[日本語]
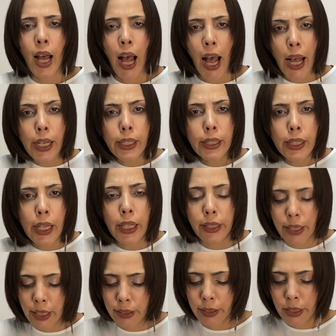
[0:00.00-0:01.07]
背景
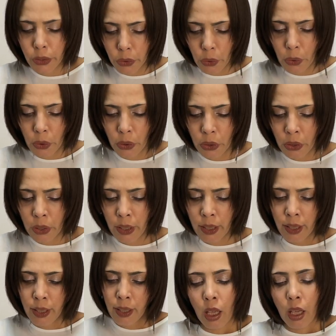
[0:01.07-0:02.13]
なんでしょ
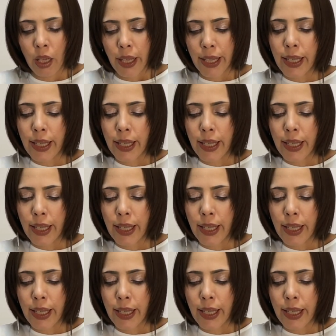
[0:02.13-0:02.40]
う。